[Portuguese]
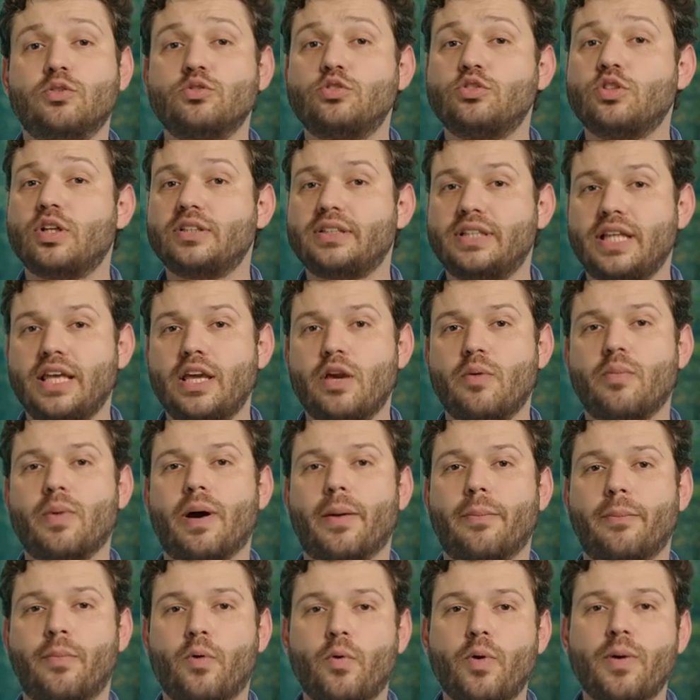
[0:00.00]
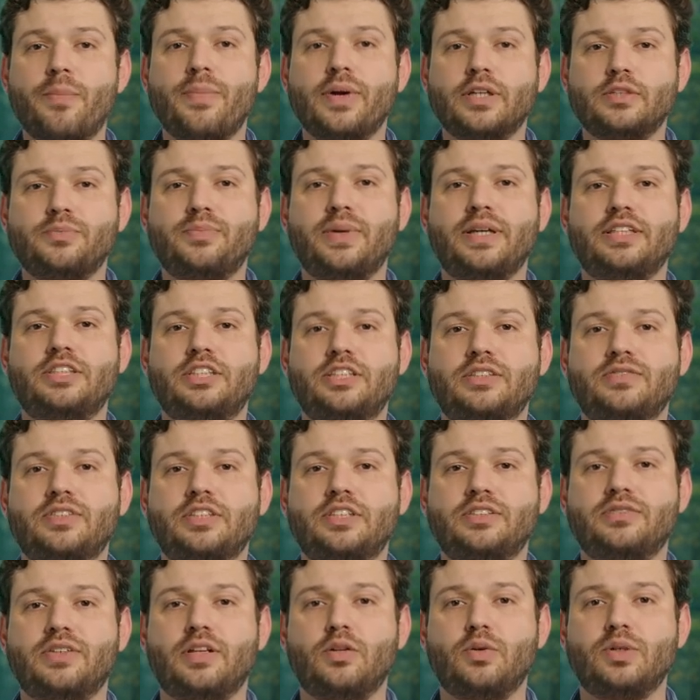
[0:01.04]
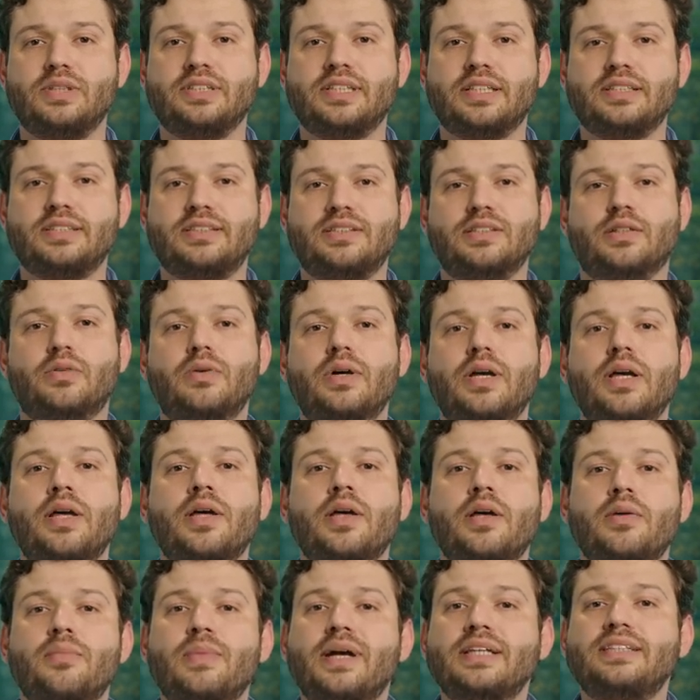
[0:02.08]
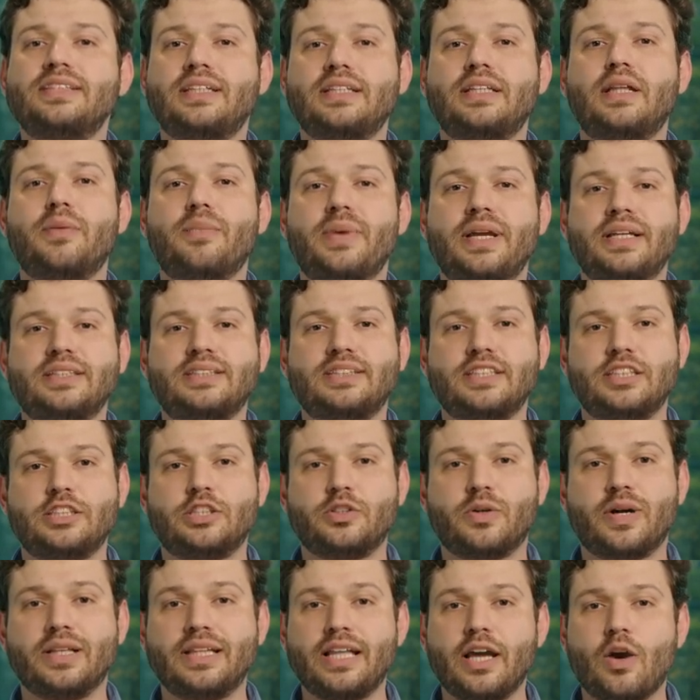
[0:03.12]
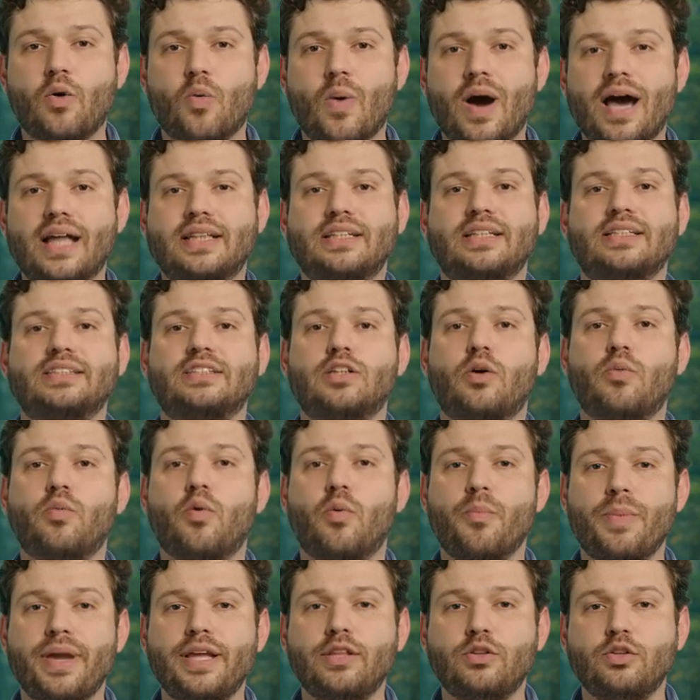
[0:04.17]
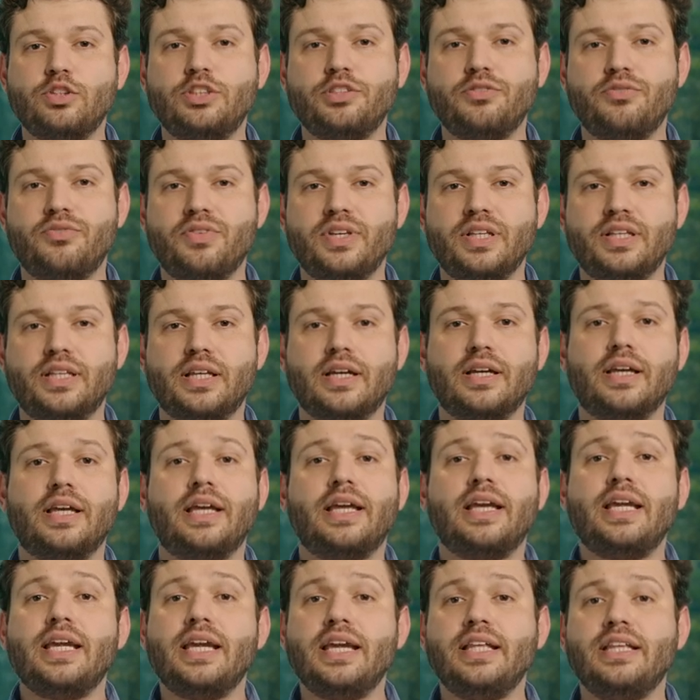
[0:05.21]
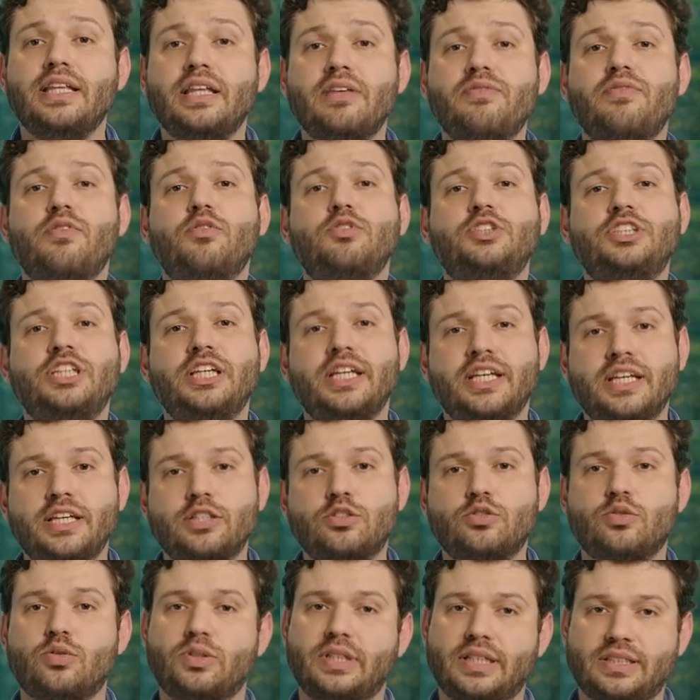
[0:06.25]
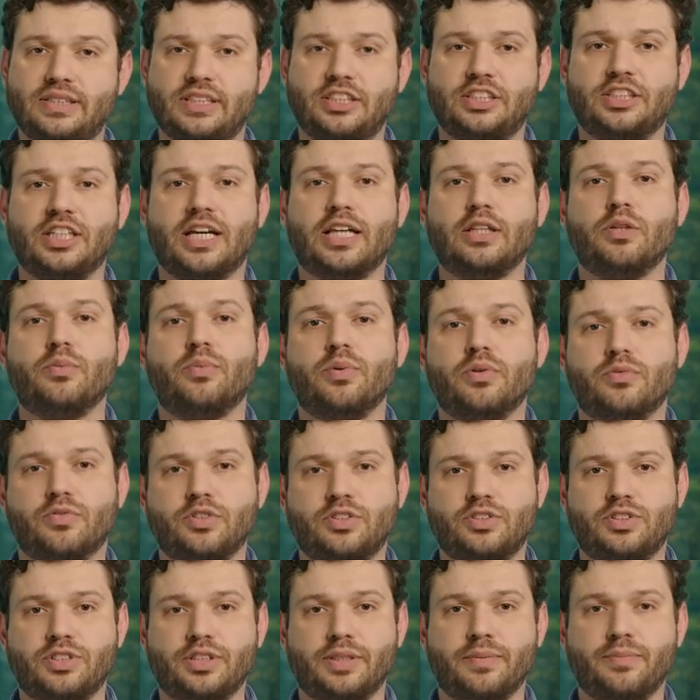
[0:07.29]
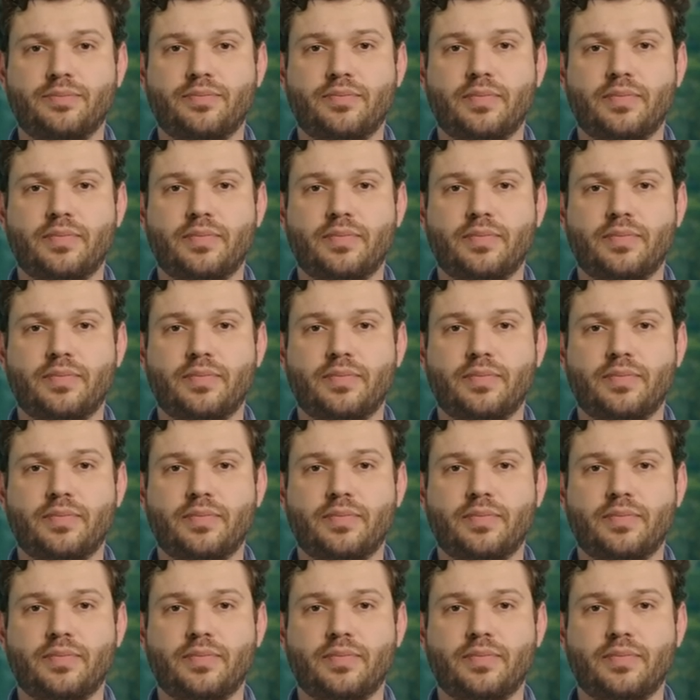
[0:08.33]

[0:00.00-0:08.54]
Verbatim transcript: não só tenham uma boa perspectiva de valorização, mas que também sejam adequadas ao momento de vida e nível de risco desejado por você.